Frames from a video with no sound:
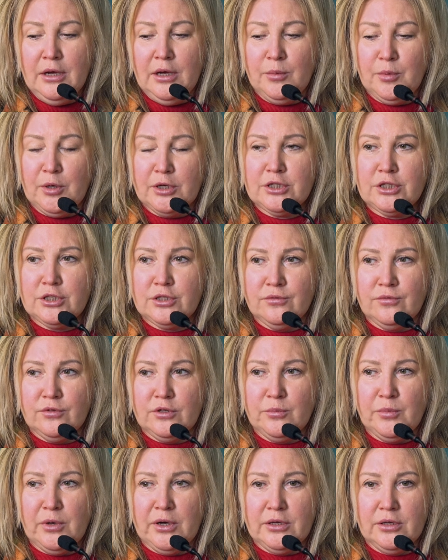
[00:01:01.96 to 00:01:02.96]
Обратите
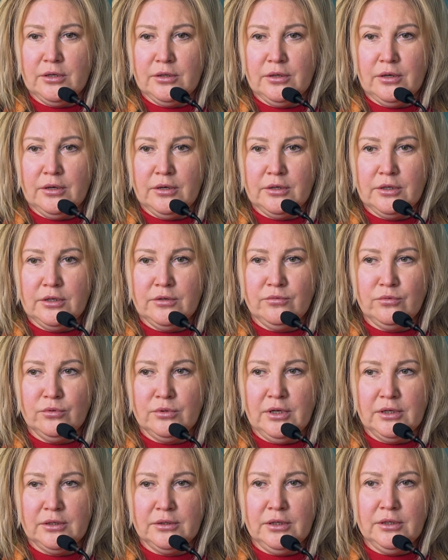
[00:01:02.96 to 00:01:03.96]
внимание на его
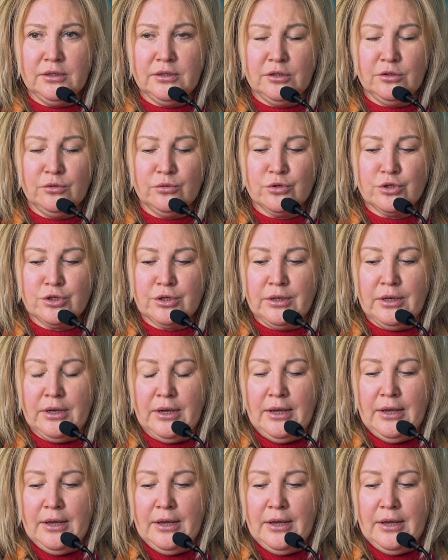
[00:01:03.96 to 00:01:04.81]
доклады тоже.